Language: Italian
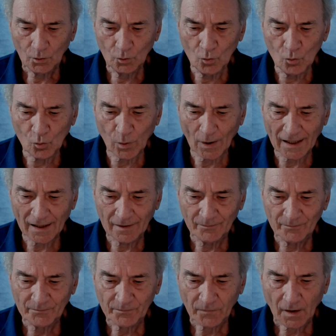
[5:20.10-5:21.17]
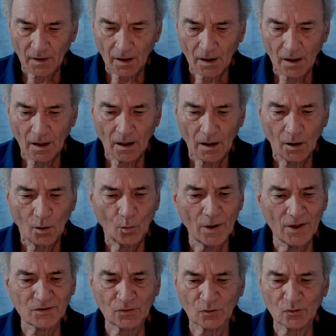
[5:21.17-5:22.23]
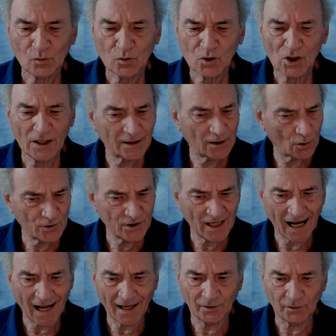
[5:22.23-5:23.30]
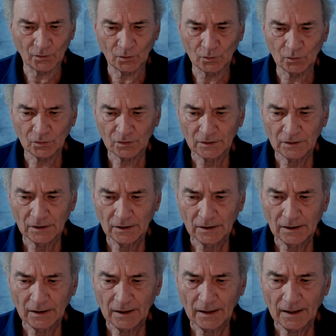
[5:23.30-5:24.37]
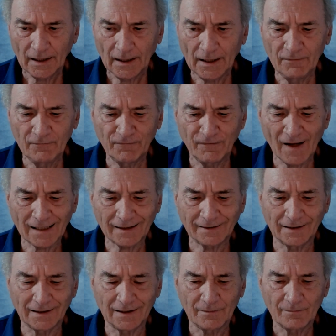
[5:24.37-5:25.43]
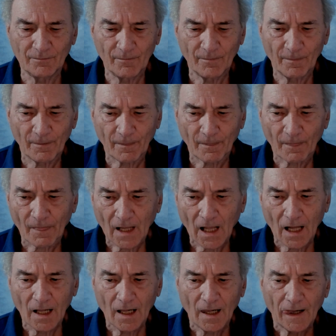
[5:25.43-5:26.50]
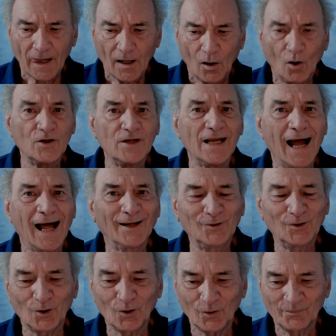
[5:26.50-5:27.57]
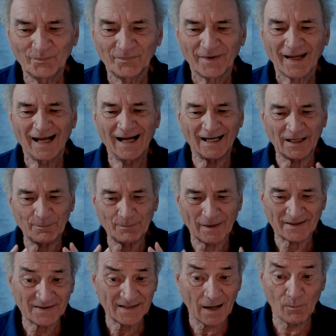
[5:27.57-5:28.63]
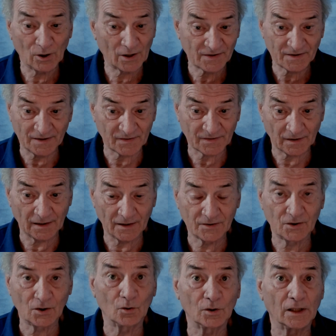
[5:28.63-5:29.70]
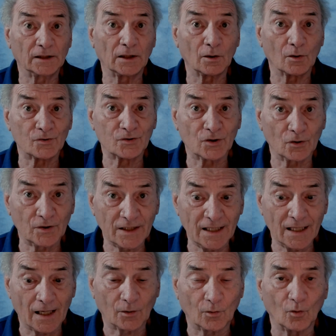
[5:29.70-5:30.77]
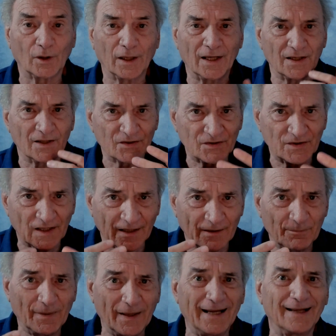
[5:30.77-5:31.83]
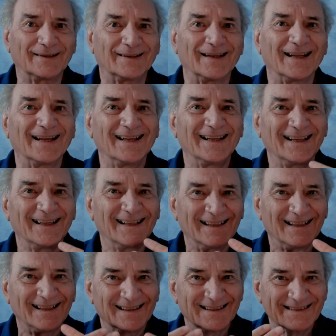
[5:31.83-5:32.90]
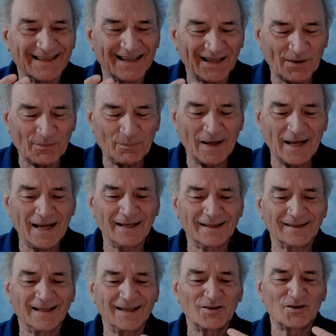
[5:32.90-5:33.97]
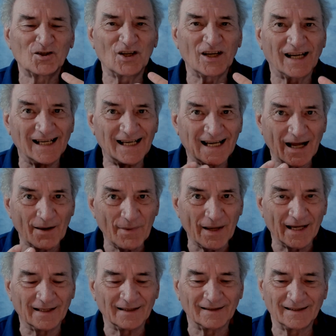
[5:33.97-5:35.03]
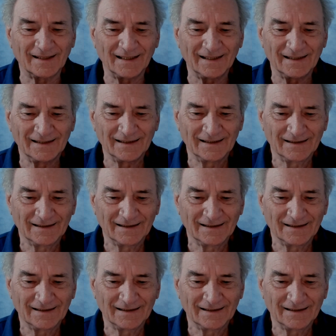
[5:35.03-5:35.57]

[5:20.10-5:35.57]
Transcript: Dunque, questo succede ogni anno e infatti ogni anno ripassiamo la stessa lezione dello zodiaco che si ripete, si ripete ciclicamente